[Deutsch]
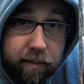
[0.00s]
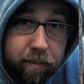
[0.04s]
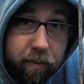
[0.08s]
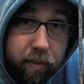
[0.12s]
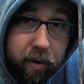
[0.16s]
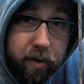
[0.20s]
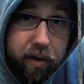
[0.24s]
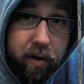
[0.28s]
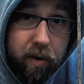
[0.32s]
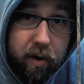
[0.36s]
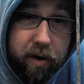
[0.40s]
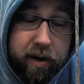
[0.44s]

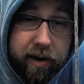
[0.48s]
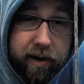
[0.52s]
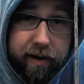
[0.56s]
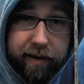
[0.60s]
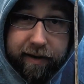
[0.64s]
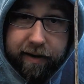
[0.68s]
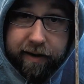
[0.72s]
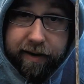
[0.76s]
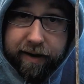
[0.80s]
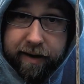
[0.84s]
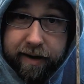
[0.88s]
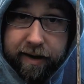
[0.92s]
Moin Leute,
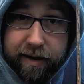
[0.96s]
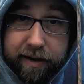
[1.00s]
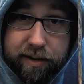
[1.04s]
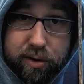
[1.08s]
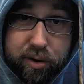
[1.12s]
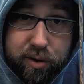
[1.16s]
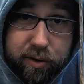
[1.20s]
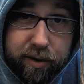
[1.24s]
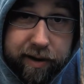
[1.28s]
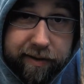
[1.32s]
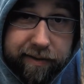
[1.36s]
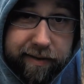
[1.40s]

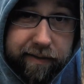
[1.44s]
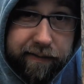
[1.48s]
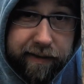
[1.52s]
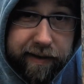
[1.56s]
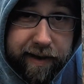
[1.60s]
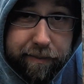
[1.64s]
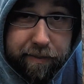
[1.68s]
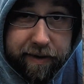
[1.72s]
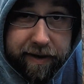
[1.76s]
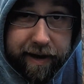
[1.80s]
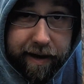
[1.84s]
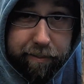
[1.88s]
schön, dass ihr
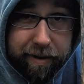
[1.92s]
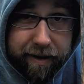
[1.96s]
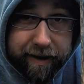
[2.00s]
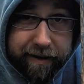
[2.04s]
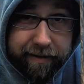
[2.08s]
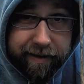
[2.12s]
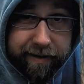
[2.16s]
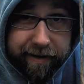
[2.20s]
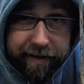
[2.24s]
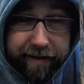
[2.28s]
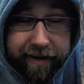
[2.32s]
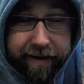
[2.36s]
wieder mit dabei
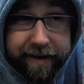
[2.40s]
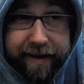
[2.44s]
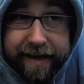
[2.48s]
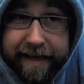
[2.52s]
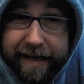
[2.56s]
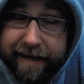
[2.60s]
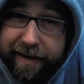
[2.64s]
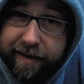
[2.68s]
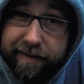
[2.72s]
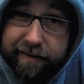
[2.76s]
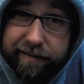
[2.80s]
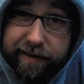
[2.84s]
seid.
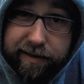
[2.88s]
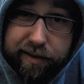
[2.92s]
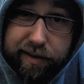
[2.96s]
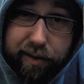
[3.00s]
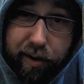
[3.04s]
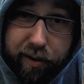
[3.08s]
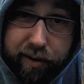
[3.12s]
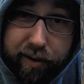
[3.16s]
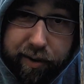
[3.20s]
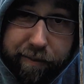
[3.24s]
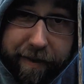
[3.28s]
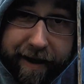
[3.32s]
Wir
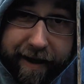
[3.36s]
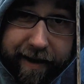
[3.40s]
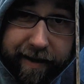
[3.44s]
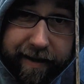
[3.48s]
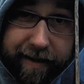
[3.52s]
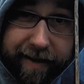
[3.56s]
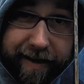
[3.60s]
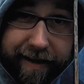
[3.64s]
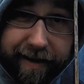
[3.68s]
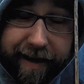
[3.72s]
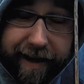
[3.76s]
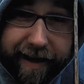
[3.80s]
sind heute mal
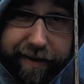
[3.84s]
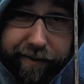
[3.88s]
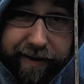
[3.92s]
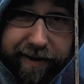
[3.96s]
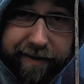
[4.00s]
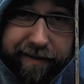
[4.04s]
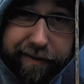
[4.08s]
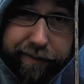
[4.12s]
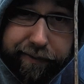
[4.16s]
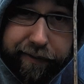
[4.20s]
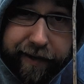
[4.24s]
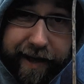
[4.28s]
in
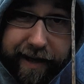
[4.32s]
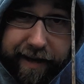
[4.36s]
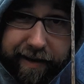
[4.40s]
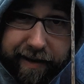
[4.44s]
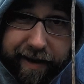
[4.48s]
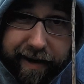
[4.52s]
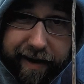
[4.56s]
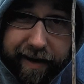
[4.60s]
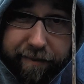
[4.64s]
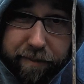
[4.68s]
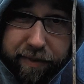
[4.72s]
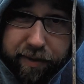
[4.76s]
etwas
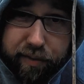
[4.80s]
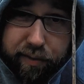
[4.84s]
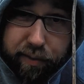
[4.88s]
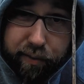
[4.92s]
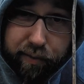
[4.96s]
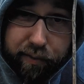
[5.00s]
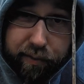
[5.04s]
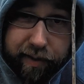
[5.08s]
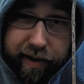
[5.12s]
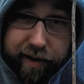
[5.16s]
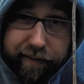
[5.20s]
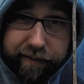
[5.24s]
gefährlicherer
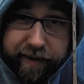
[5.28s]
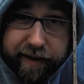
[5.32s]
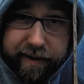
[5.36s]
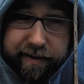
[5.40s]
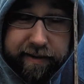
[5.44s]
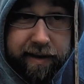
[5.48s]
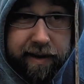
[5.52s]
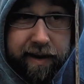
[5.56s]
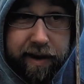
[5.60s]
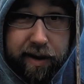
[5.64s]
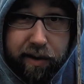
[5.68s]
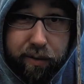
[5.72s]
Mission unterwegs.
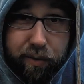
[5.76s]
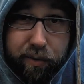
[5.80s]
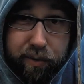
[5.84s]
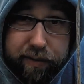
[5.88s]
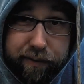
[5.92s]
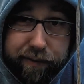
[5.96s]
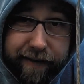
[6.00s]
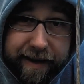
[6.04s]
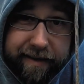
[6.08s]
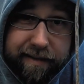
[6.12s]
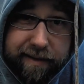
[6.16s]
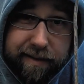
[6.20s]
Und
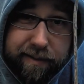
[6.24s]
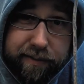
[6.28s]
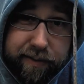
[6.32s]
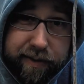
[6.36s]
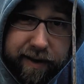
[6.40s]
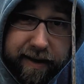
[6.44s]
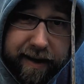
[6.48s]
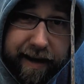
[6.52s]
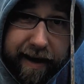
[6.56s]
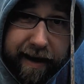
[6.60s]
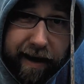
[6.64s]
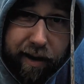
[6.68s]
zwar sind
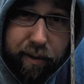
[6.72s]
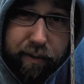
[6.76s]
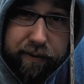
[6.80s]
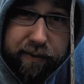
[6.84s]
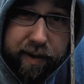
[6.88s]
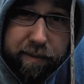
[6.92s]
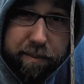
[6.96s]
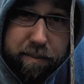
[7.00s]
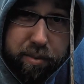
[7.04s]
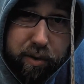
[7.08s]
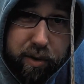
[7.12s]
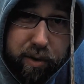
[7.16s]
wir auf
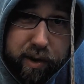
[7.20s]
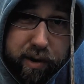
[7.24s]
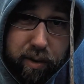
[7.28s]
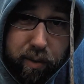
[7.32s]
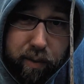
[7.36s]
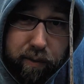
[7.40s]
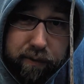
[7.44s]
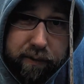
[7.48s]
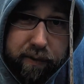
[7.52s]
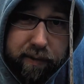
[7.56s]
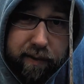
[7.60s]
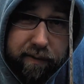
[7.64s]
dem
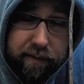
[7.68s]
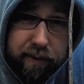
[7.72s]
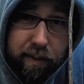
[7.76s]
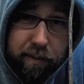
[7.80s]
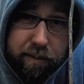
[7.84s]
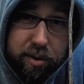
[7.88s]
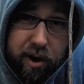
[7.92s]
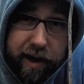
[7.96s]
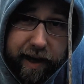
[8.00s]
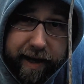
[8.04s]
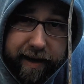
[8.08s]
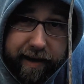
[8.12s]
Bullihof
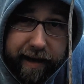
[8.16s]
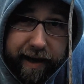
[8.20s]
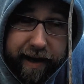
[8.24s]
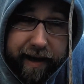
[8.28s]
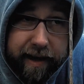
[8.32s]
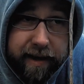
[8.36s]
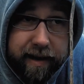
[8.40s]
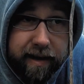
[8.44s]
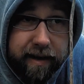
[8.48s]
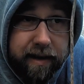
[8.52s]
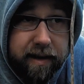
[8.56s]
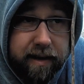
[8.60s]
vom Schlechter